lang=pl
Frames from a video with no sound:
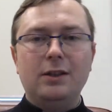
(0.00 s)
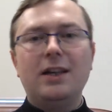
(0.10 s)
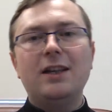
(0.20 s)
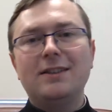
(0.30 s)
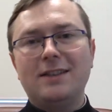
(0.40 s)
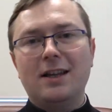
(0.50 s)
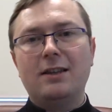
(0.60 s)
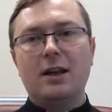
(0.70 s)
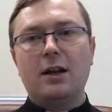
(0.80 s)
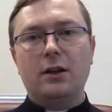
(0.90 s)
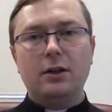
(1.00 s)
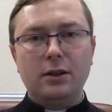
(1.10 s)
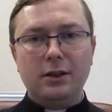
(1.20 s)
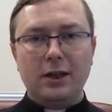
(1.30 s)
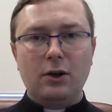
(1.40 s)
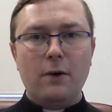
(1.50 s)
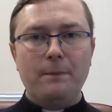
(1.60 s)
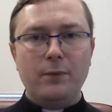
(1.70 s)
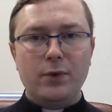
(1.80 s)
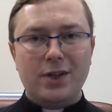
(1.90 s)
nie jest jednak jego
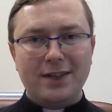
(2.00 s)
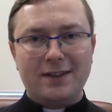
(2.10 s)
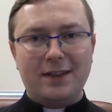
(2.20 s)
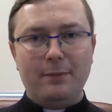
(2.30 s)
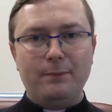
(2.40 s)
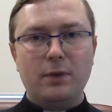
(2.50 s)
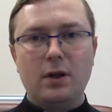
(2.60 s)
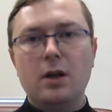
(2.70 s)
dzieckiem.